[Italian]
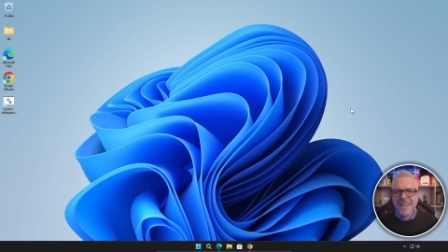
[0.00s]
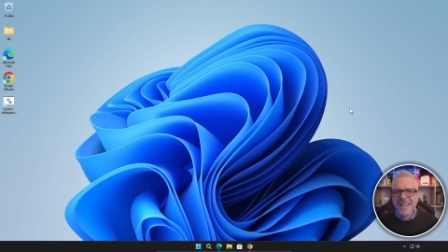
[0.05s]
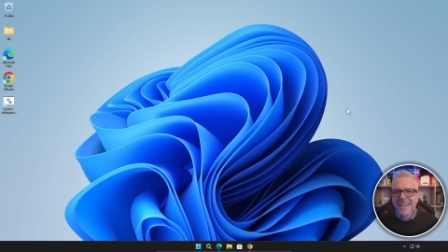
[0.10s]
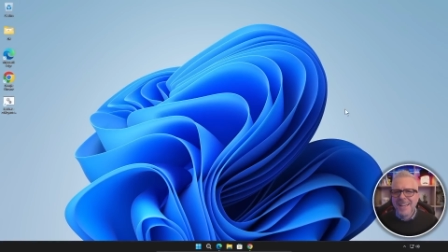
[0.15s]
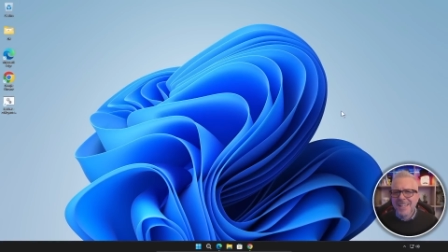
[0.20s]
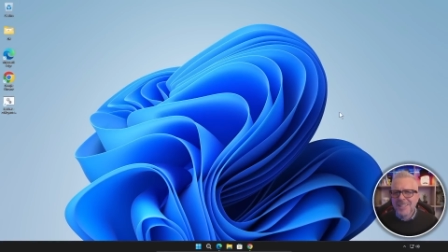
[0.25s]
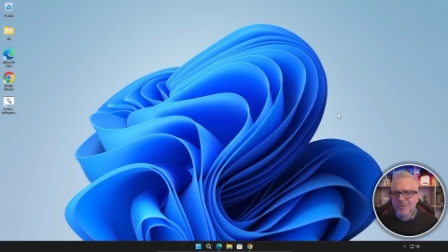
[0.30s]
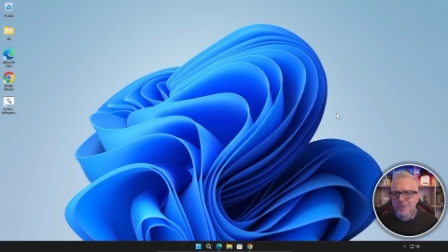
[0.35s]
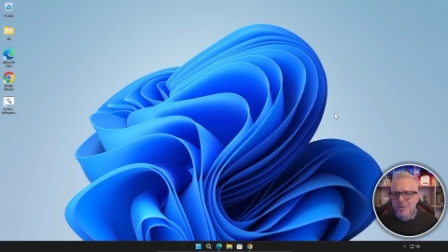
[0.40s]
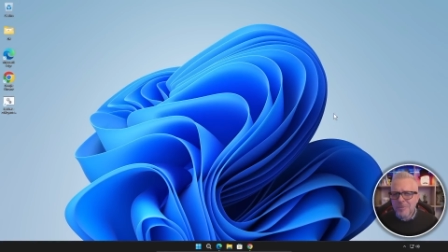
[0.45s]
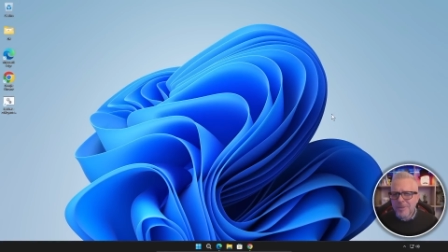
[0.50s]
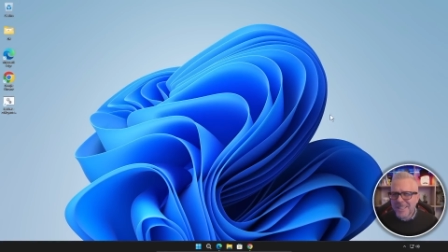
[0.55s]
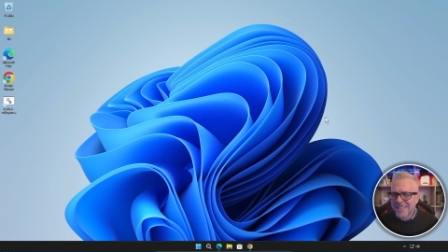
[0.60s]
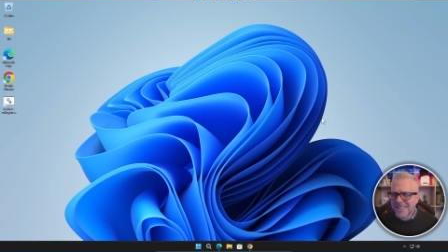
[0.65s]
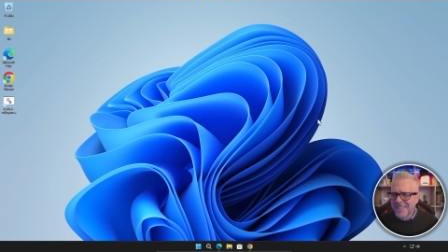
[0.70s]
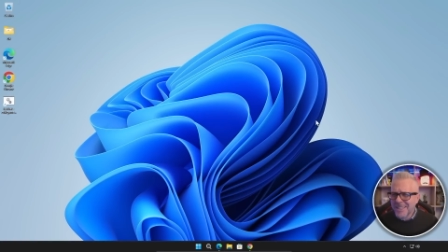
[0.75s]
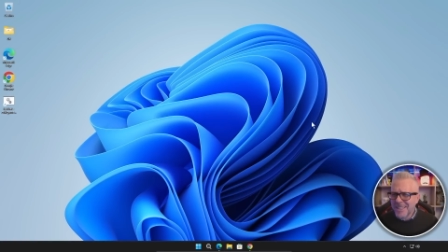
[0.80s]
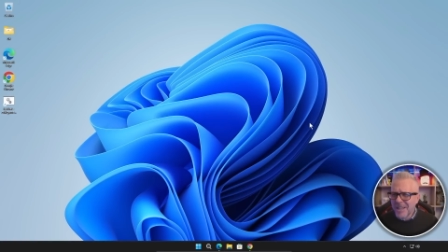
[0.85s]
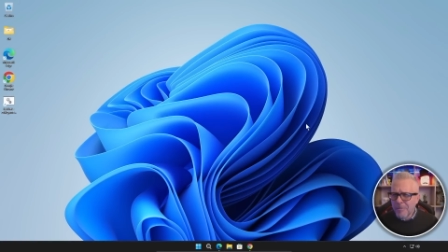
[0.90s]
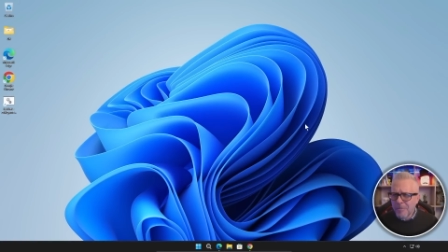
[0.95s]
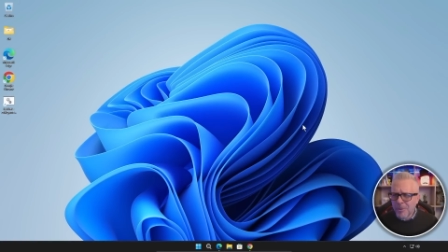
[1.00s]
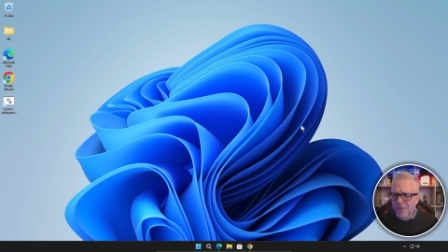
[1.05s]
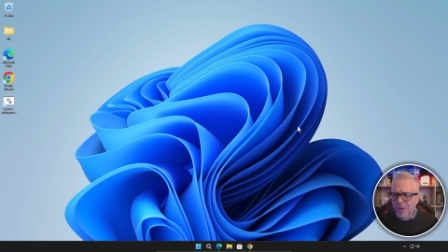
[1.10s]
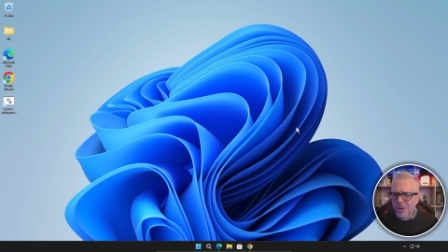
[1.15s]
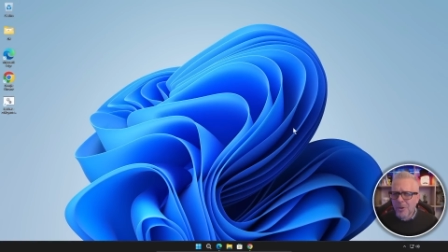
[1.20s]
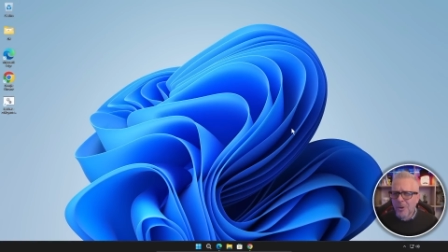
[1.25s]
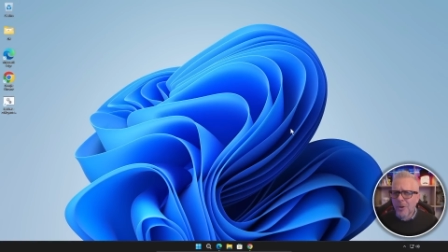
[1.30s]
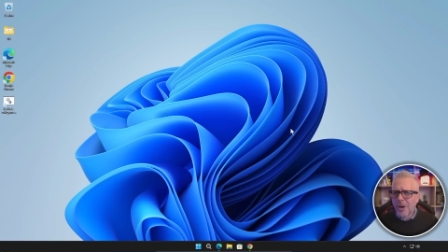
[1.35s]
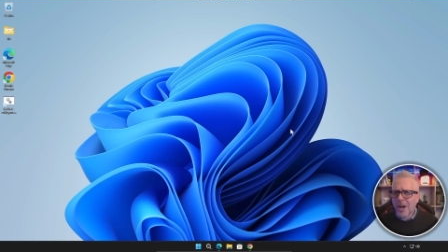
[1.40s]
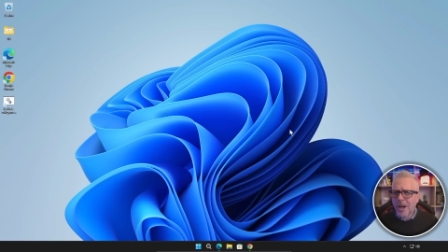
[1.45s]
Casualmente da
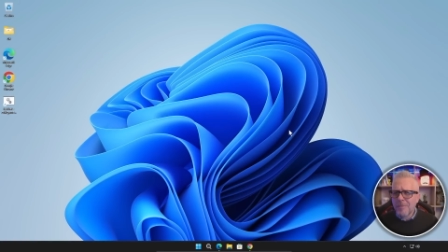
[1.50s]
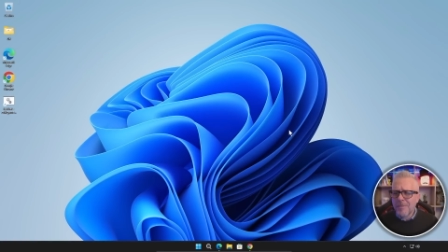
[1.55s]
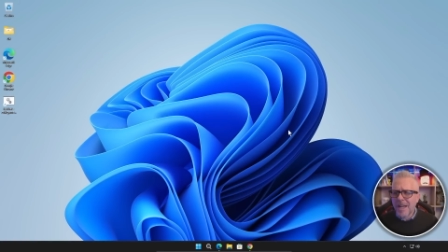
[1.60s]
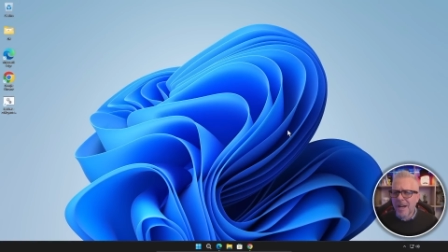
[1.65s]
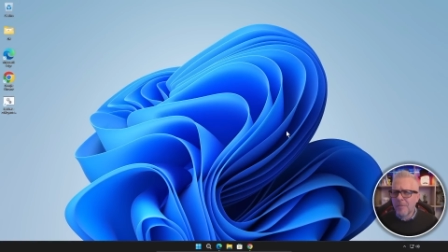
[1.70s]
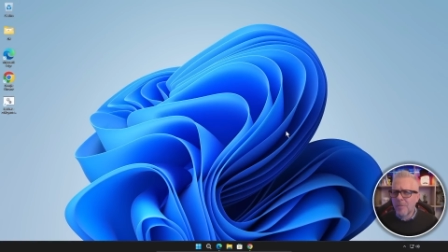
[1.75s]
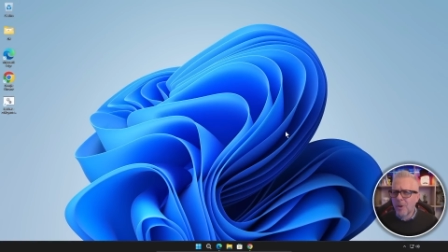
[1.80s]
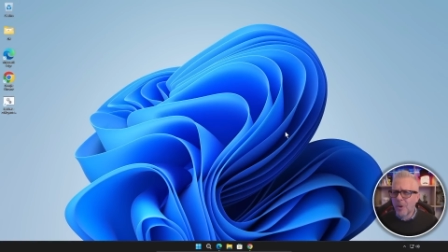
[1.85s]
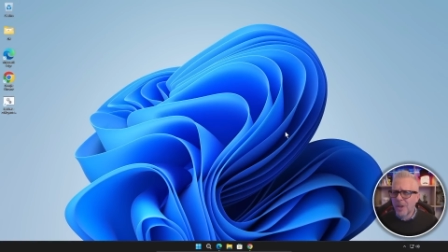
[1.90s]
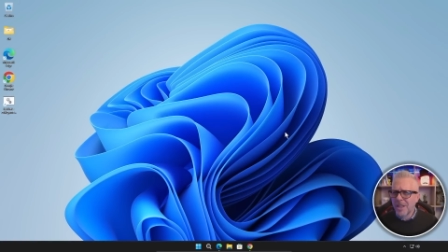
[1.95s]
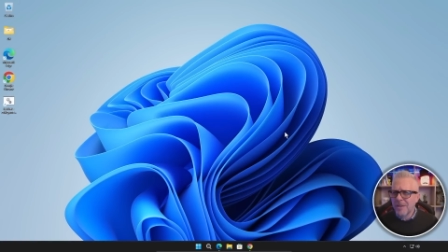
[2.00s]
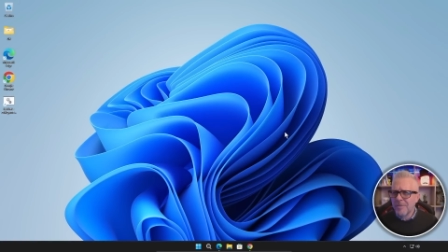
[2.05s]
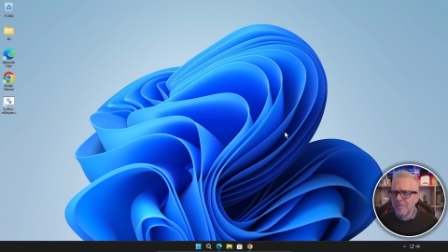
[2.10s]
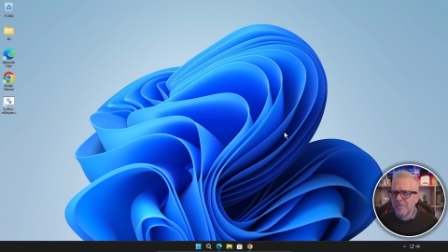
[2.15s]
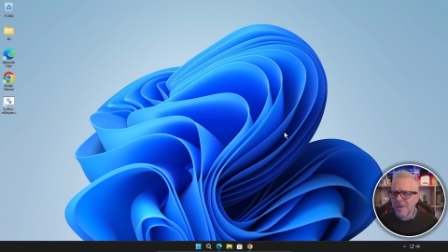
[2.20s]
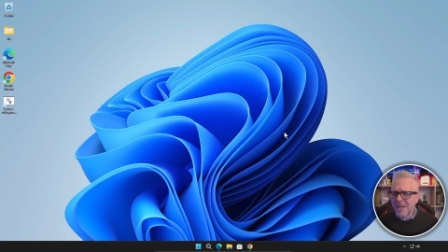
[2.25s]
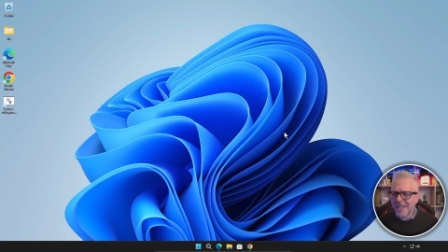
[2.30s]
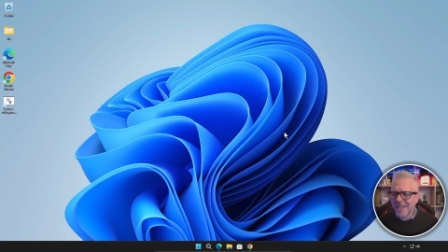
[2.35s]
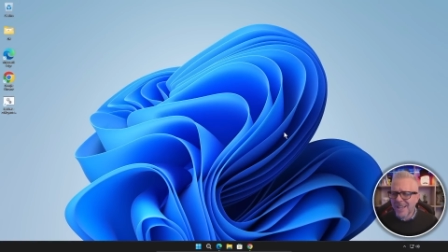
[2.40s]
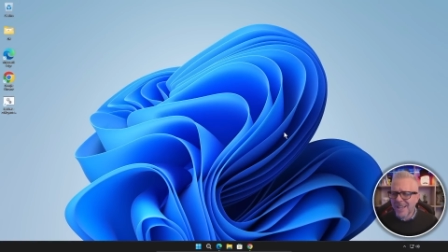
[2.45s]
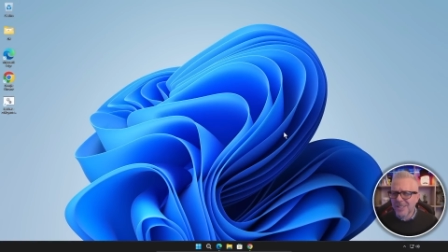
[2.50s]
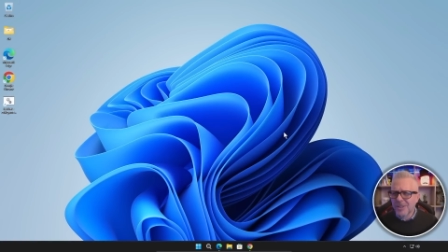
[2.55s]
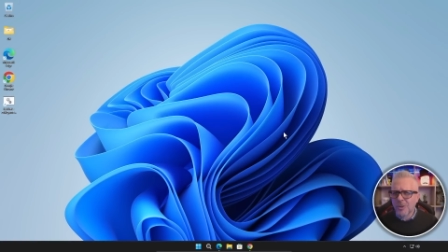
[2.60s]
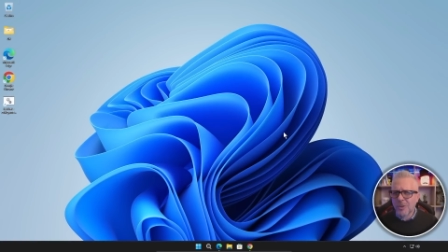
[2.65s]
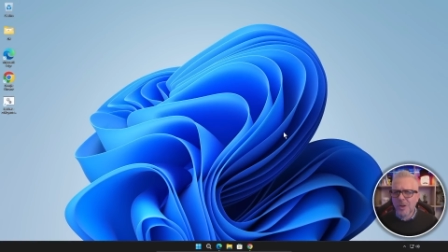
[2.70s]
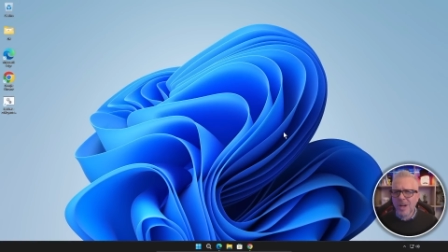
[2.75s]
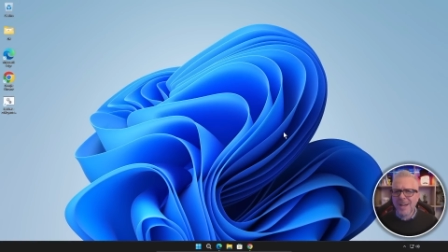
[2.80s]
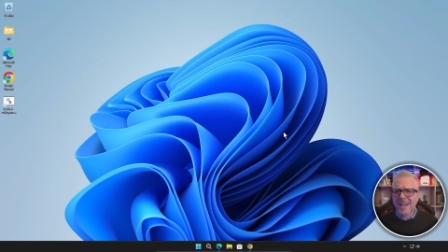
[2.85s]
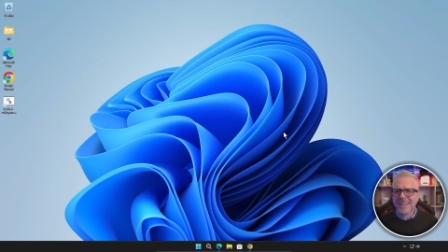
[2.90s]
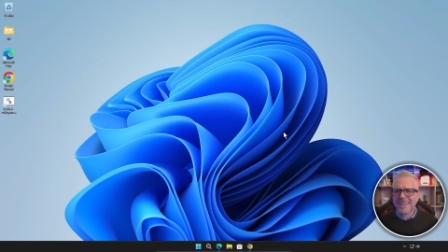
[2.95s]
poco abbiamo
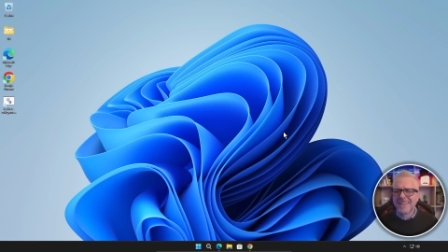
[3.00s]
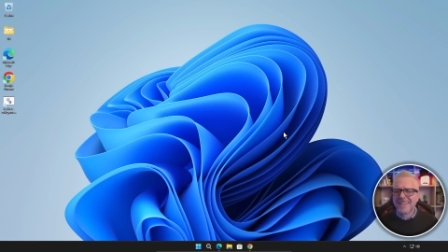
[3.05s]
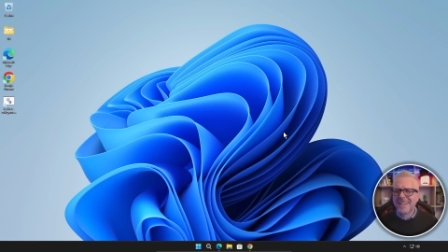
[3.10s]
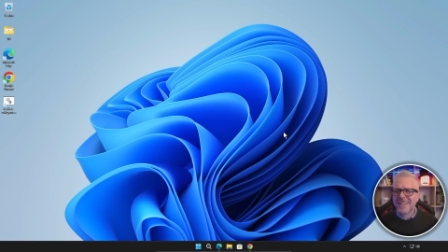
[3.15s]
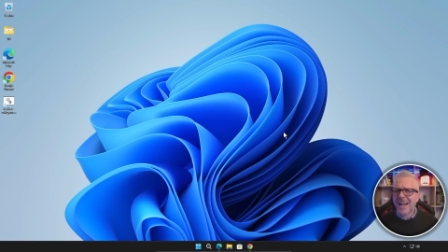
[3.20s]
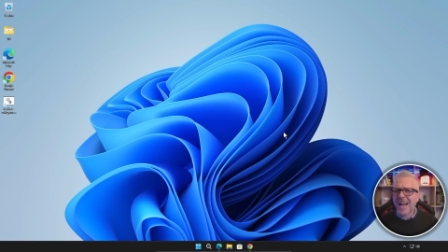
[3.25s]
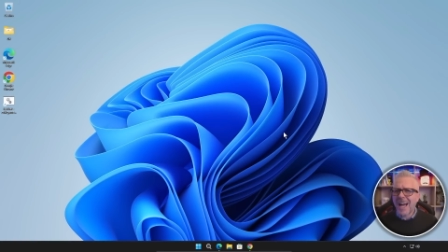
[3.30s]
imparato ad